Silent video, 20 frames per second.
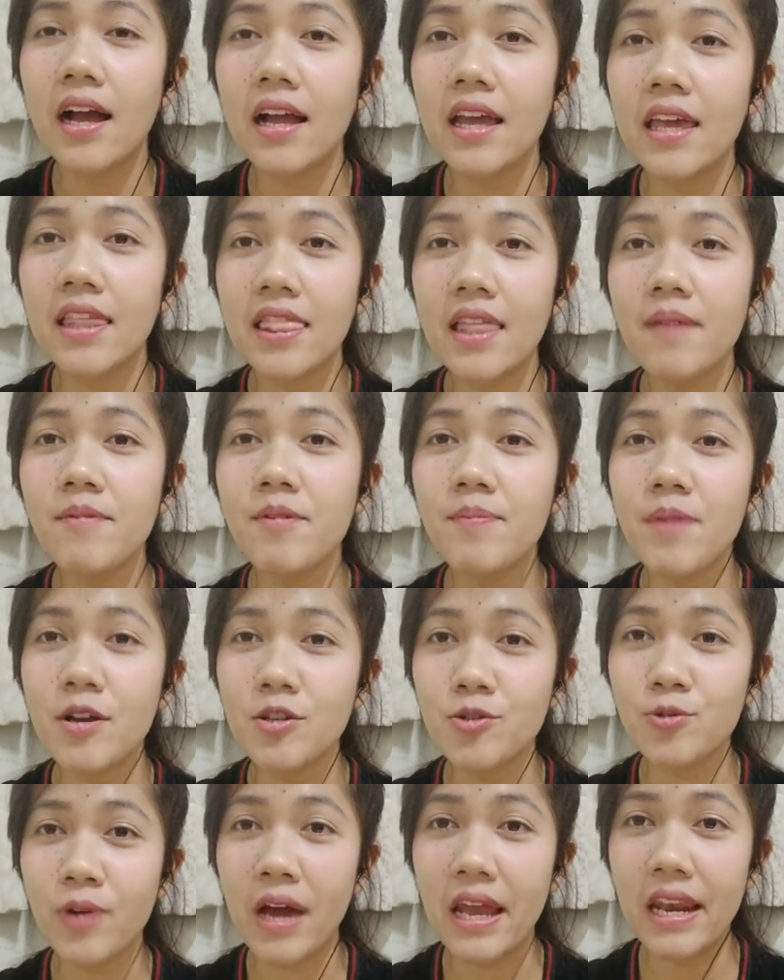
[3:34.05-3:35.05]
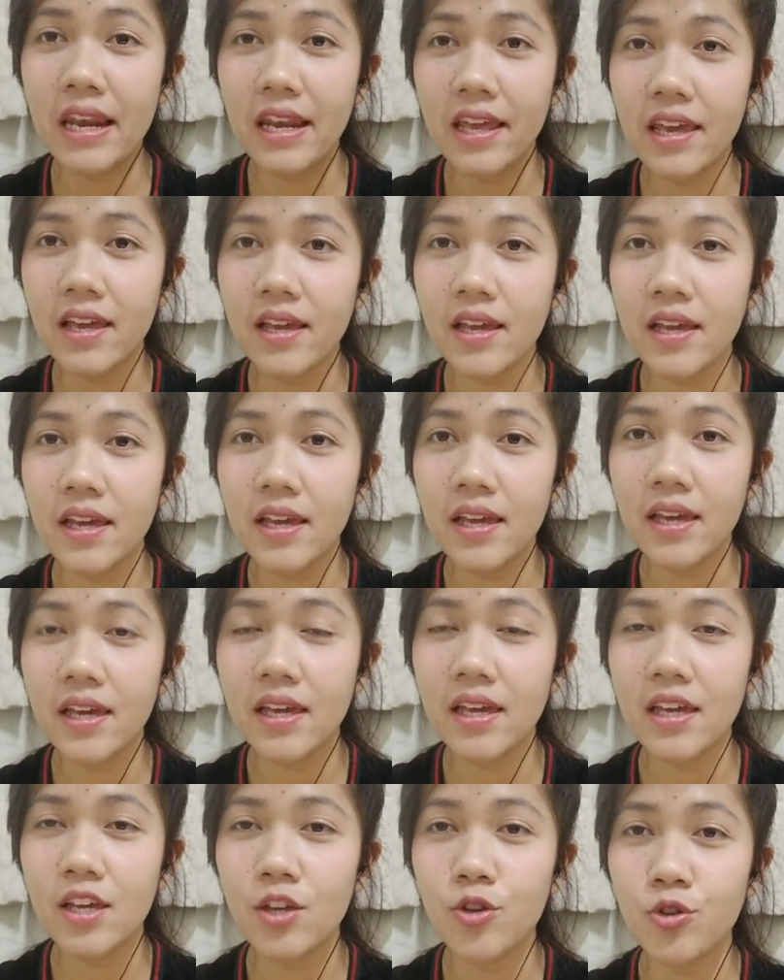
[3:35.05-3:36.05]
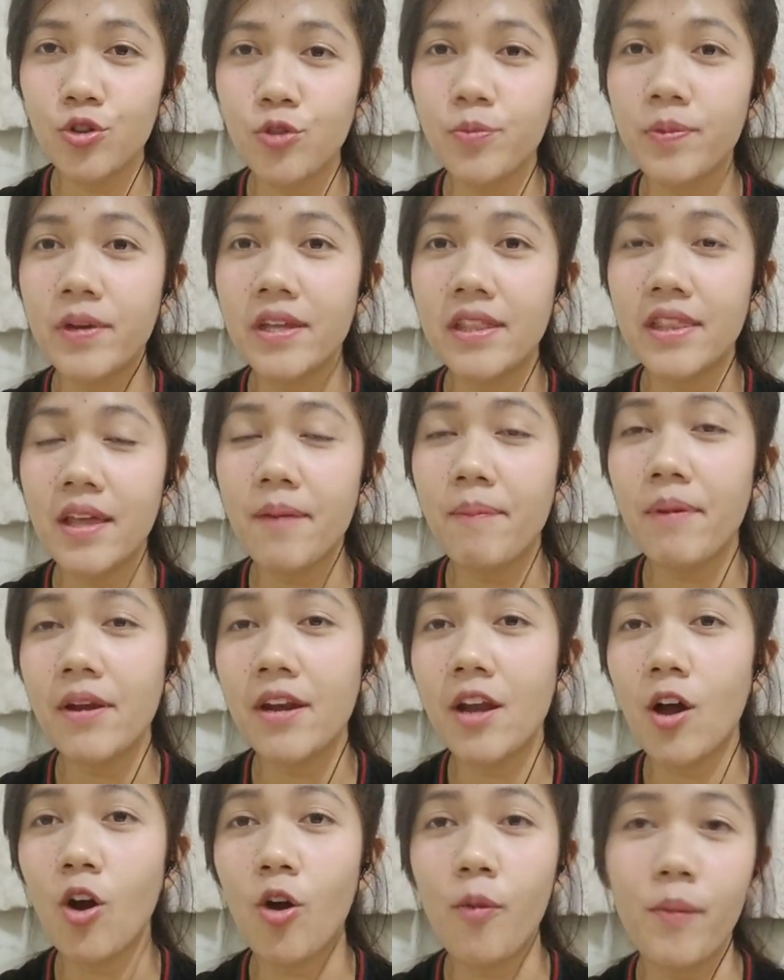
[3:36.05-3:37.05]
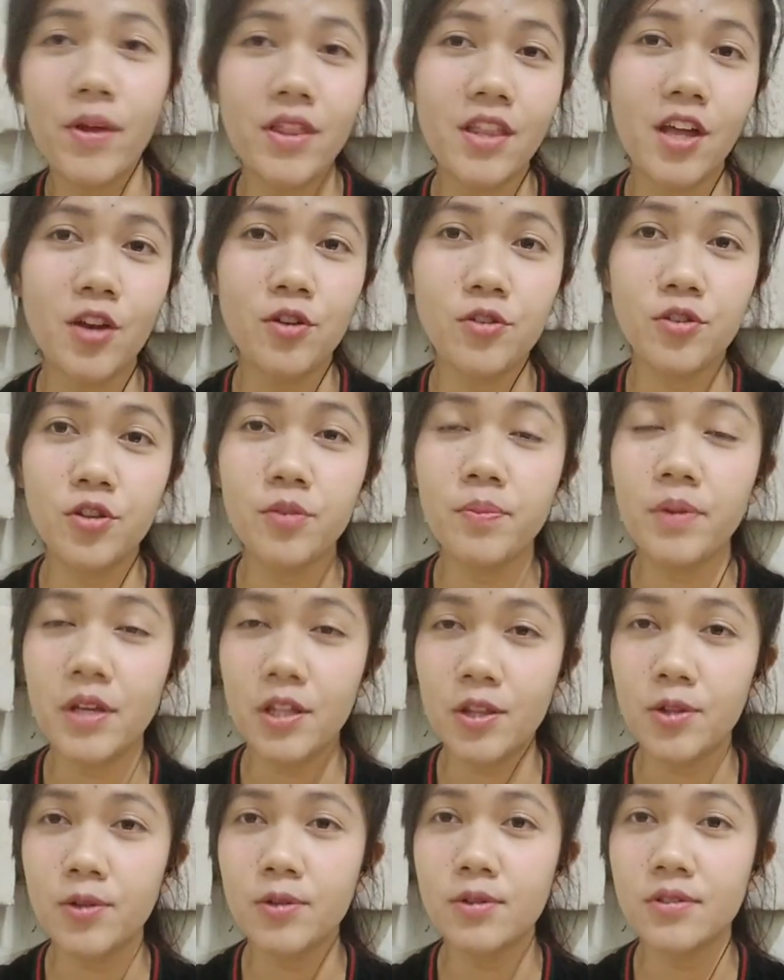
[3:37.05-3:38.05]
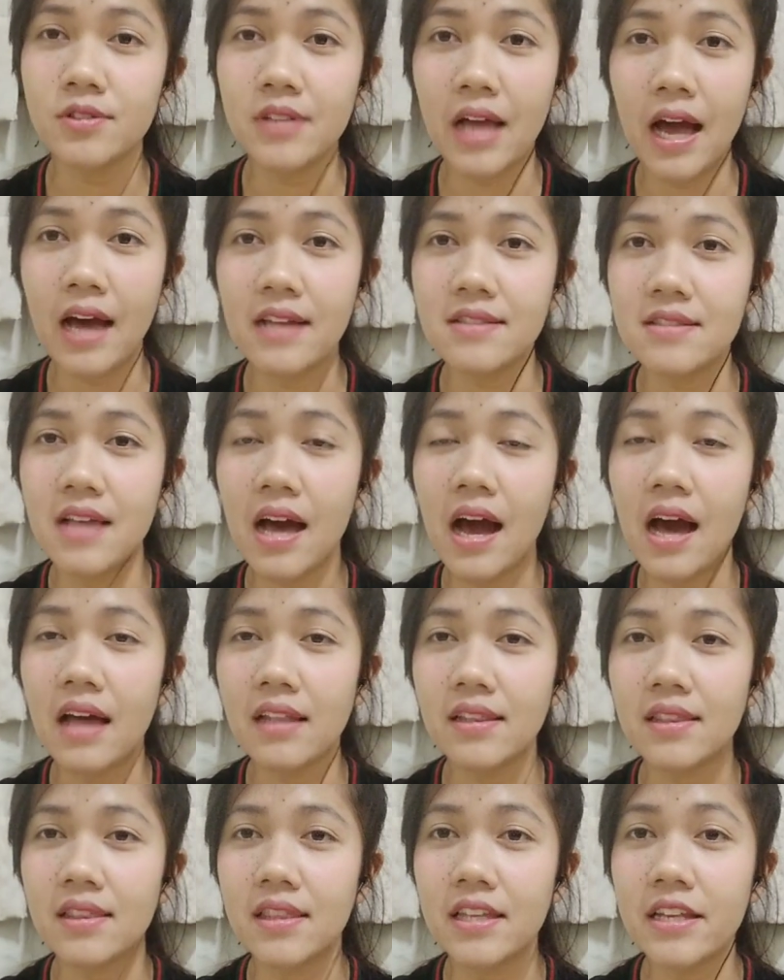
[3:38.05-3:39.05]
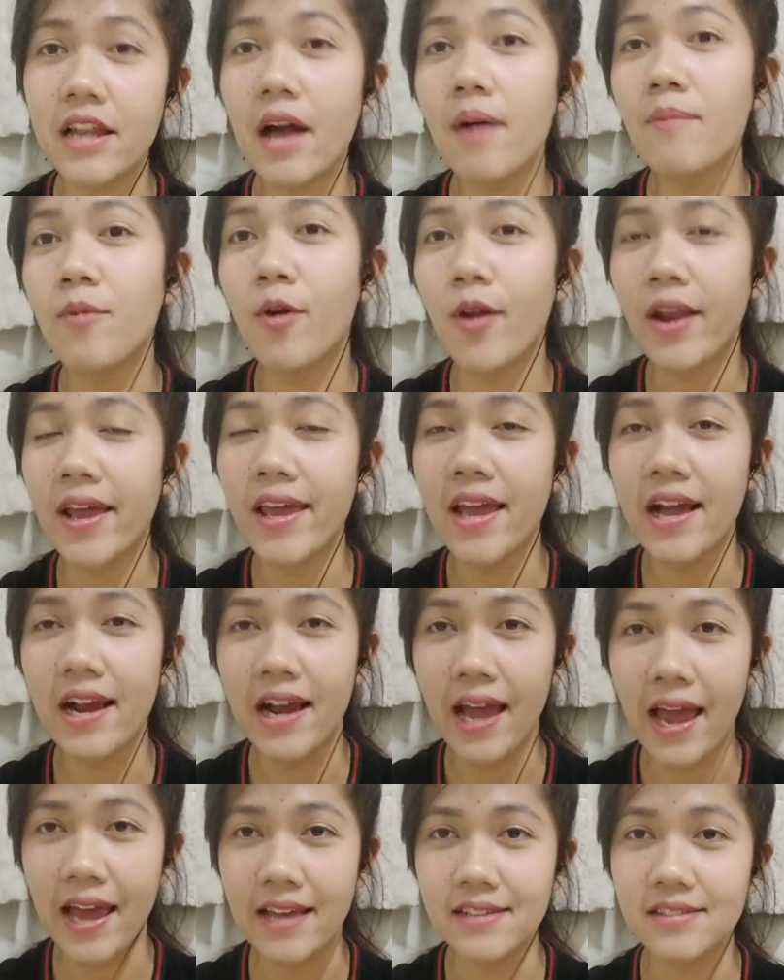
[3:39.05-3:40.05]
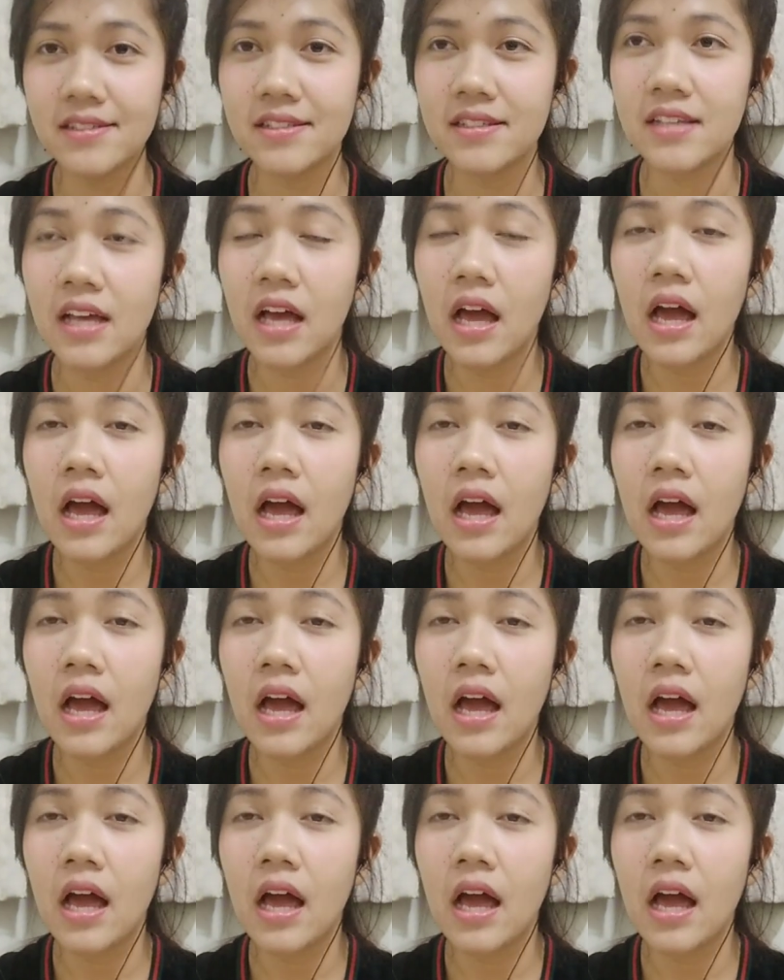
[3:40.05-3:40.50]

kita memasukkan link YouTube kita pada komentar YouTube itu sangat-sangat tidak boleh ya guys.